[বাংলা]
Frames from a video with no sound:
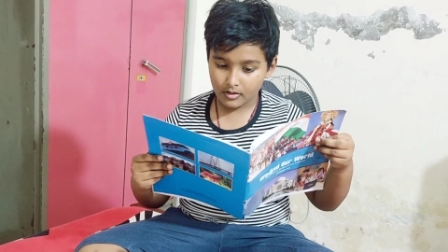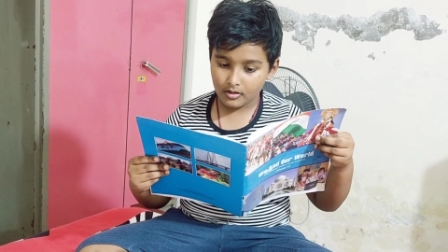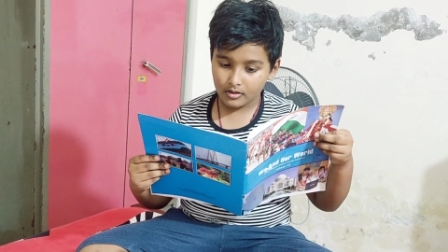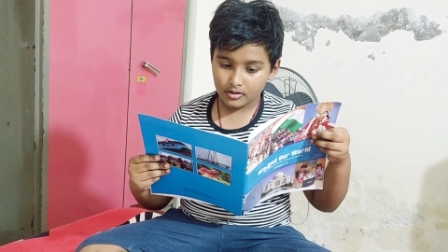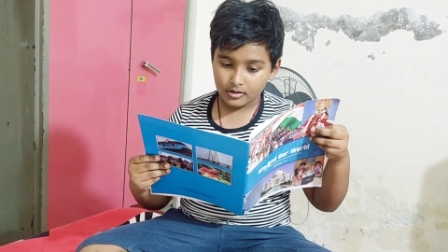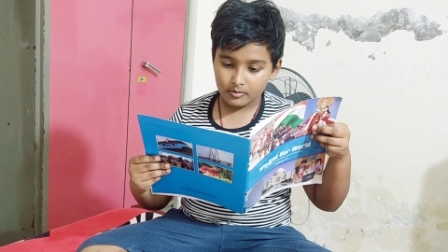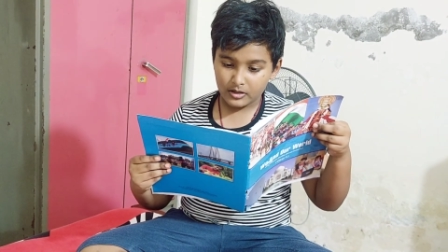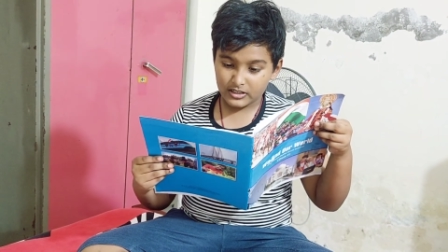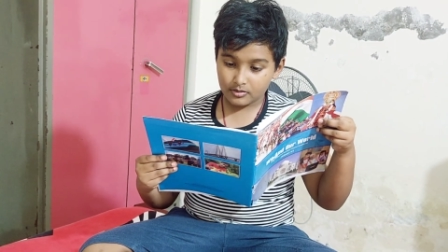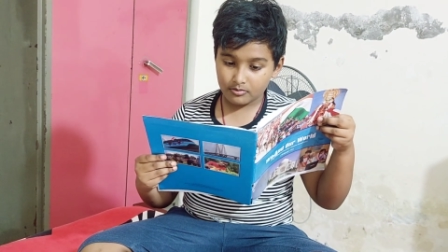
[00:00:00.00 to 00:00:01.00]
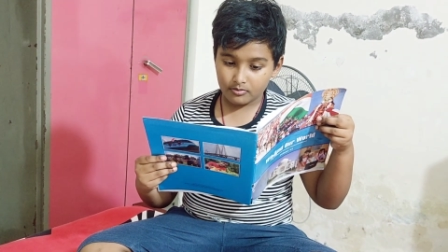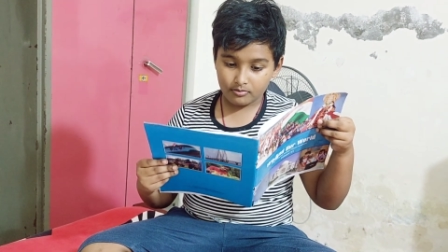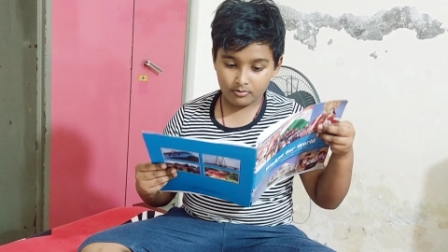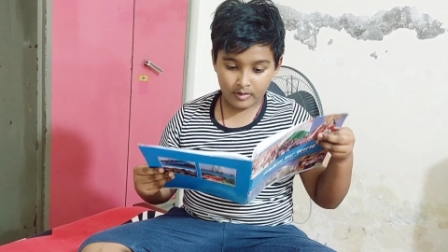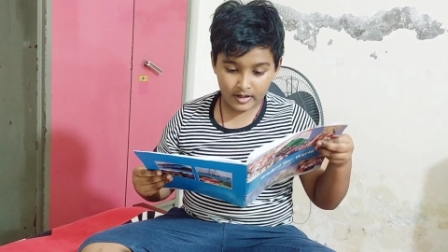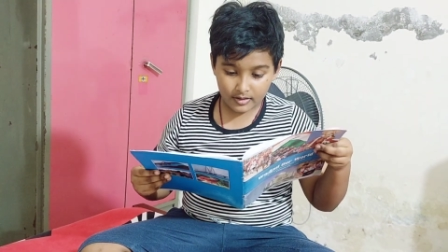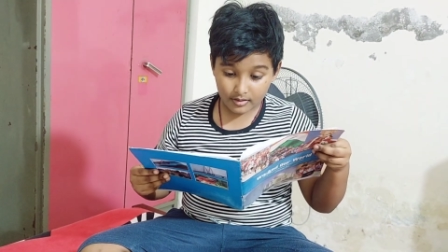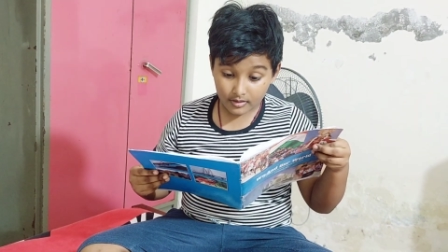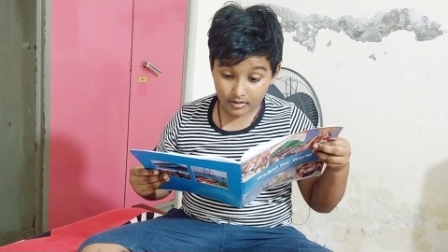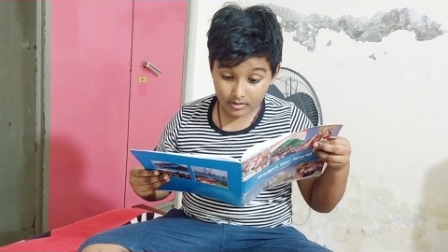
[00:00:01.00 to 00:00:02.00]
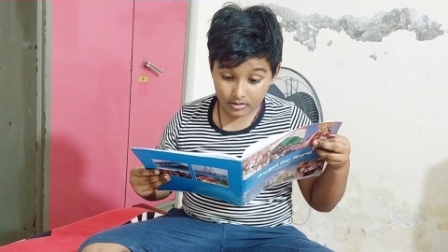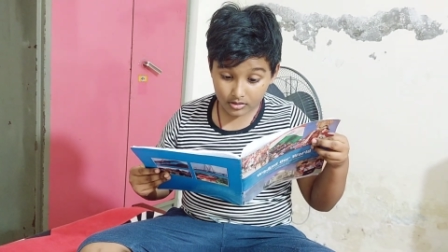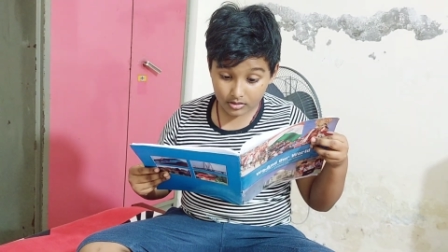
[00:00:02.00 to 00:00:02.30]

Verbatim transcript: আর আমি আমার ব্লগটা এখানেই শেষ করছি